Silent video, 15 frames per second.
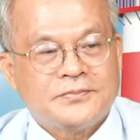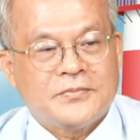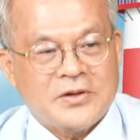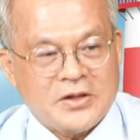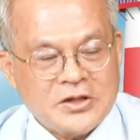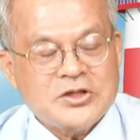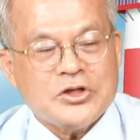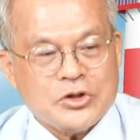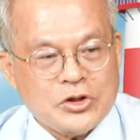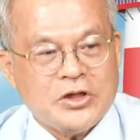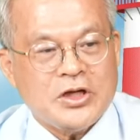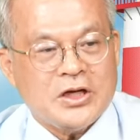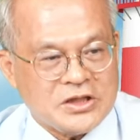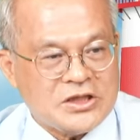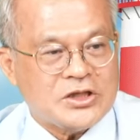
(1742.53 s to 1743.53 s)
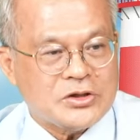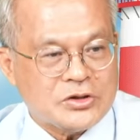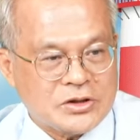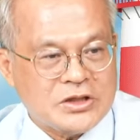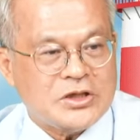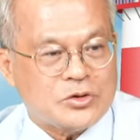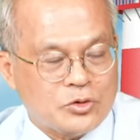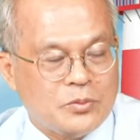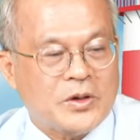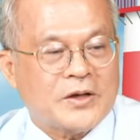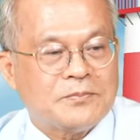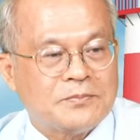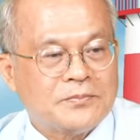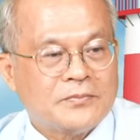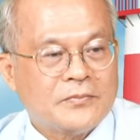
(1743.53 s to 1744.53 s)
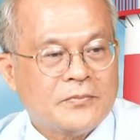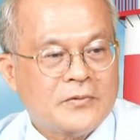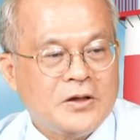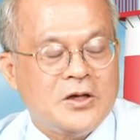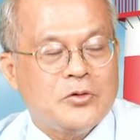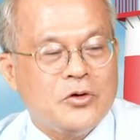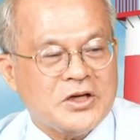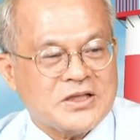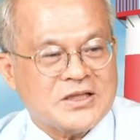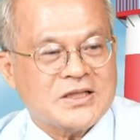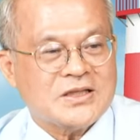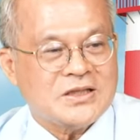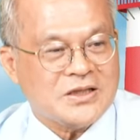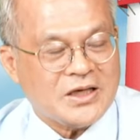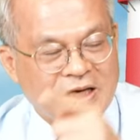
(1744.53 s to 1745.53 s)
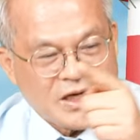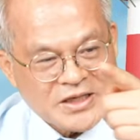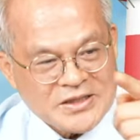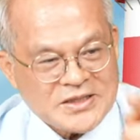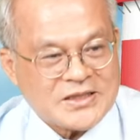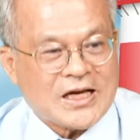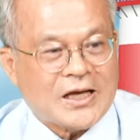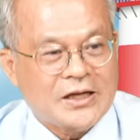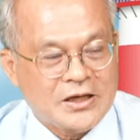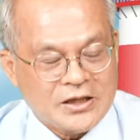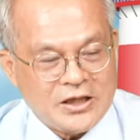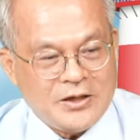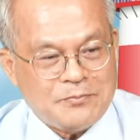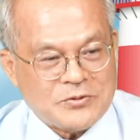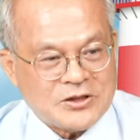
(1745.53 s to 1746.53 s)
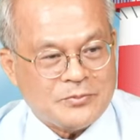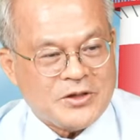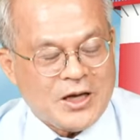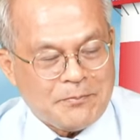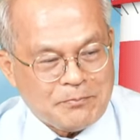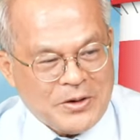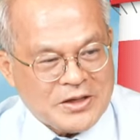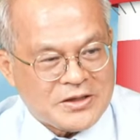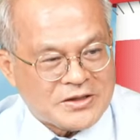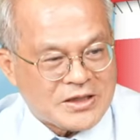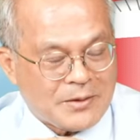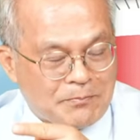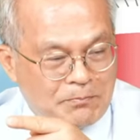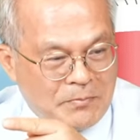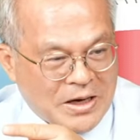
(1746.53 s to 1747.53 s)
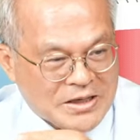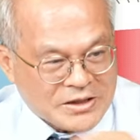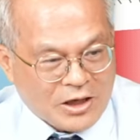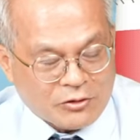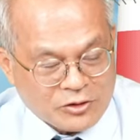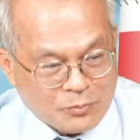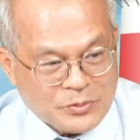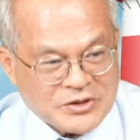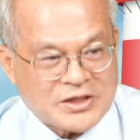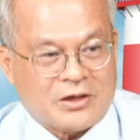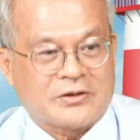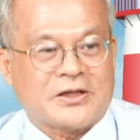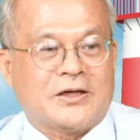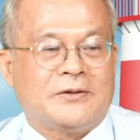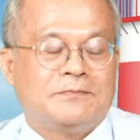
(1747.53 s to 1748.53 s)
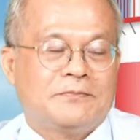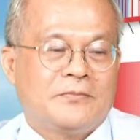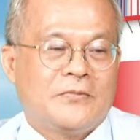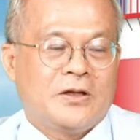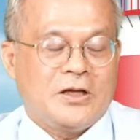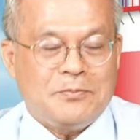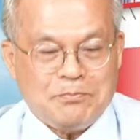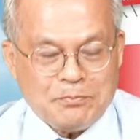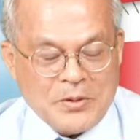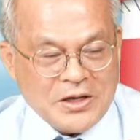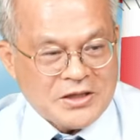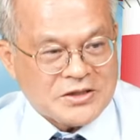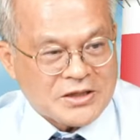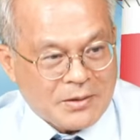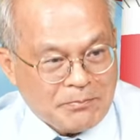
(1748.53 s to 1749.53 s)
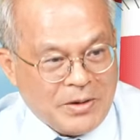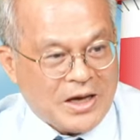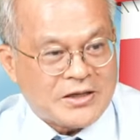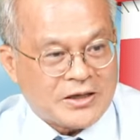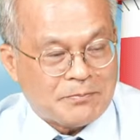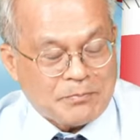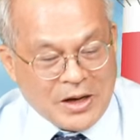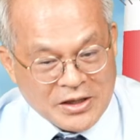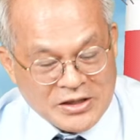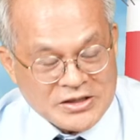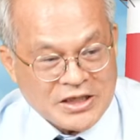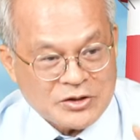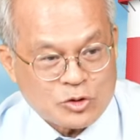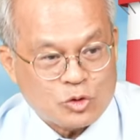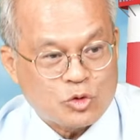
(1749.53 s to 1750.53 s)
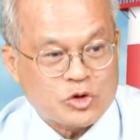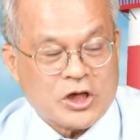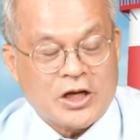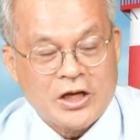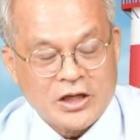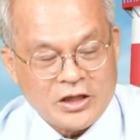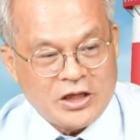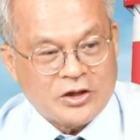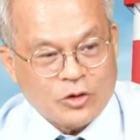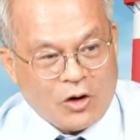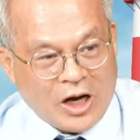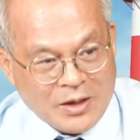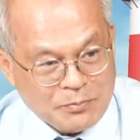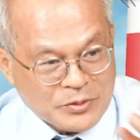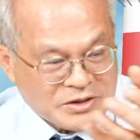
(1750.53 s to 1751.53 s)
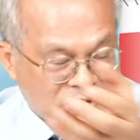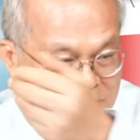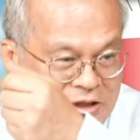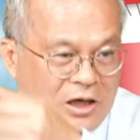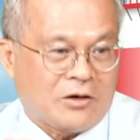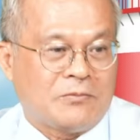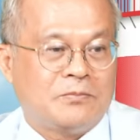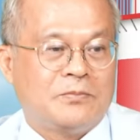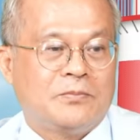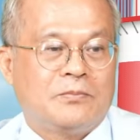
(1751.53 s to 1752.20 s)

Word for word: 你继续听技技术面。你会死得很惨，你怎么样被人家卖掉都不晓得，你被人家卖的帮人家数钱，你都还不知道。